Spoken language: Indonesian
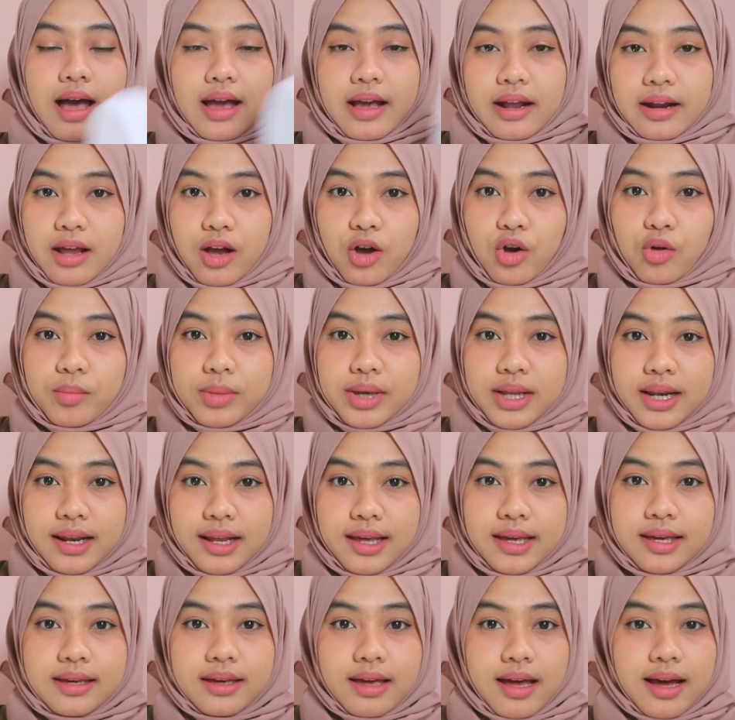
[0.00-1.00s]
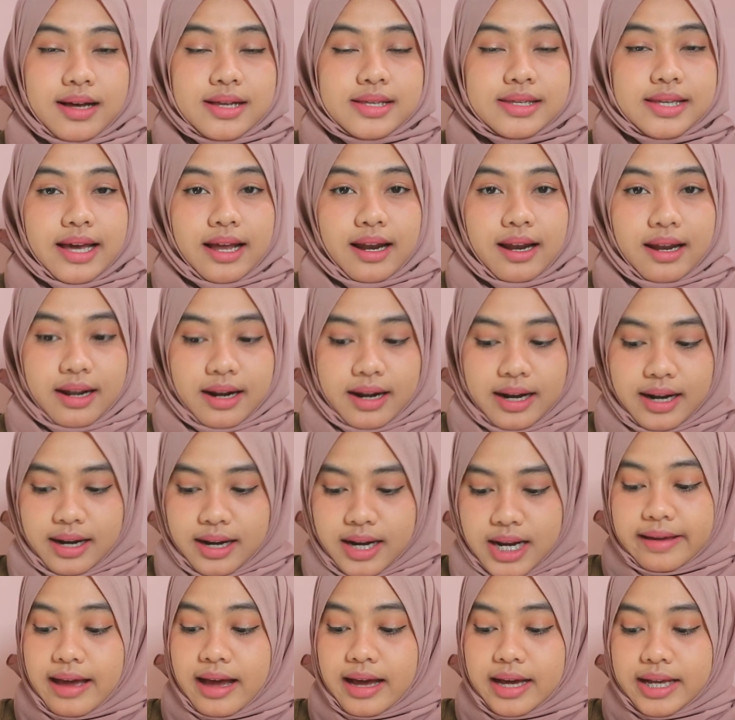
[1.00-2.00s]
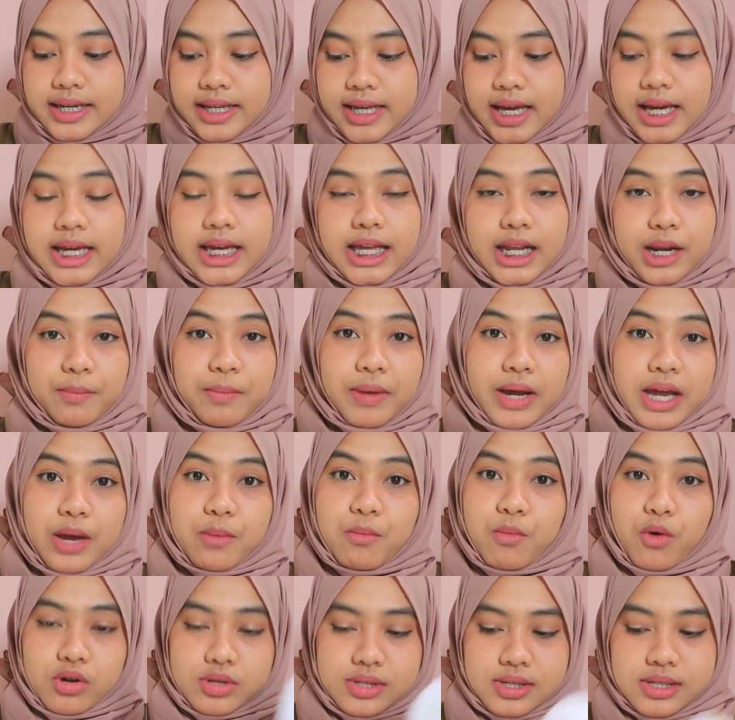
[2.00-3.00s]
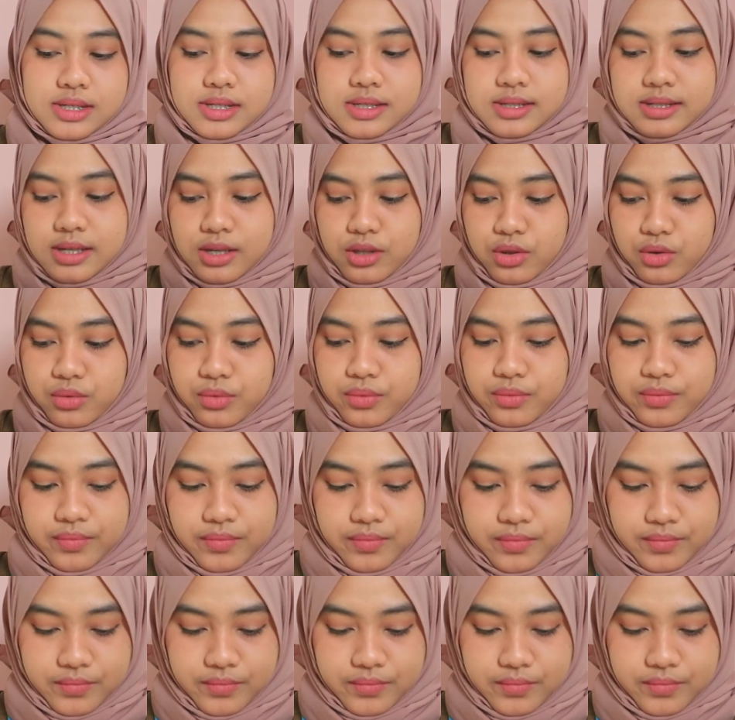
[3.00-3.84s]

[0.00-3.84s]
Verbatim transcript: akhirnya aku milih yang seller yang dia ngirim pakai box gitu